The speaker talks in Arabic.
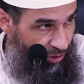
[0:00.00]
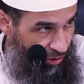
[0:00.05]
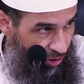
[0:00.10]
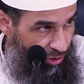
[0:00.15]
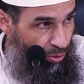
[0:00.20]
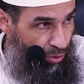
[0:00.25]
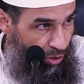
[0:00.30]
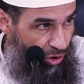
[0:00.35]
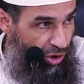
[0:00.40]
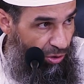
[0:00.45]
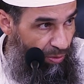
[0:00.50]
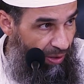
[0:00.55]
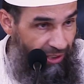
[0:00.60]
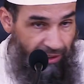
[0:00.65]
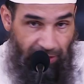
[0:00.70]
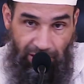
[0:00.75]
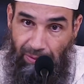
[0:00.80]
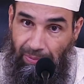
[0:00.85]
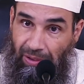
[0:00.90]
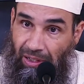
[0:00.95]
تصور شي
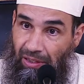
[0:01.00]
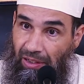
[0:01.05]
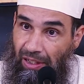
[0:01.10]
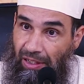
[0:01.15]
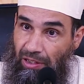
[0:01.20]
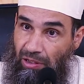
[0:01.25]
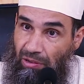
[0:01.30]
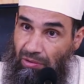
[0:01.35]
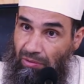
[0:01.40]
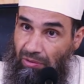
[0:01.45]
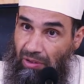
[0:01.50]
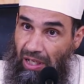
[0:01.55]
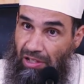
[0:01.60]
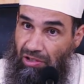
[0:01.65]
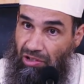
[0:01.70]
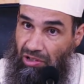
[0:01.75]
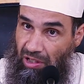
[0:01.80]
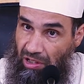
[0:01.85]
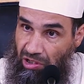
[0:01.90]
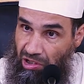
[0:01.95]
واحد دابا غادي
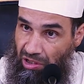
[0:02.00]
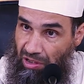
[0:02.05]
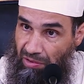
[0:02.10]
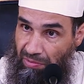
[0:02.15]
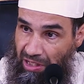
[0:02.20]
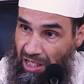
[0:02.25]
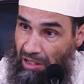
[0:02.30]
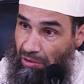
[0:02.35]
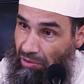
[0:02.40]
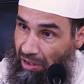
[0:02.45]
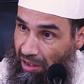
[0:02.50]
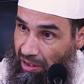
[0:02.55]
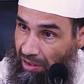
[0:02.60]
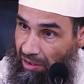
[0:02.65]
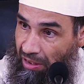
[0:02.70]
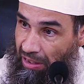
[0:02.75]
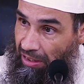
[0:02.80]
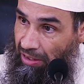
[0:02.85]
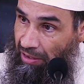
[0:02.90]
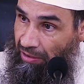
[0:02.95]
هاز داك الشيء مزيان وداك
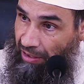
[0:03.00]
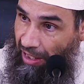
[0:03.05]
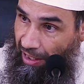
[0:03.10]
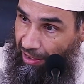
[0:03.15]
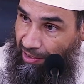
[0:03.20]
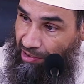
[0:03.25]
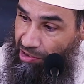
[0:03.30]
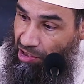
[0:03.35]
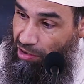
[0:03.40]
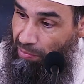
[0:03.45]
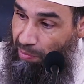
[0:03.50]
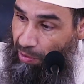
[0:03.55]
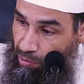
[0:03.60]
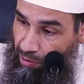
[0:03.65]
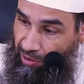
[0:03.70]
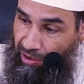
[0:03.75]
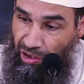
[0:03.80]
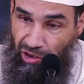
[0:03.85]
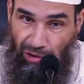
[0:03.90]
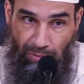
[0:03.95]
طاح ليه شي زبل
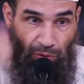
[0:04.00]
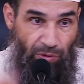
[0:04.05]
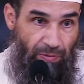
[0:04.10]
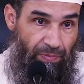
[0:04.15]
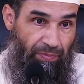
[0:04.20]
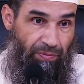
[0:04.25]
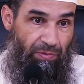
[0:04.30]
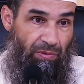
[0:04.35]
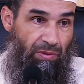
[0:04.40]
هو تيجمعو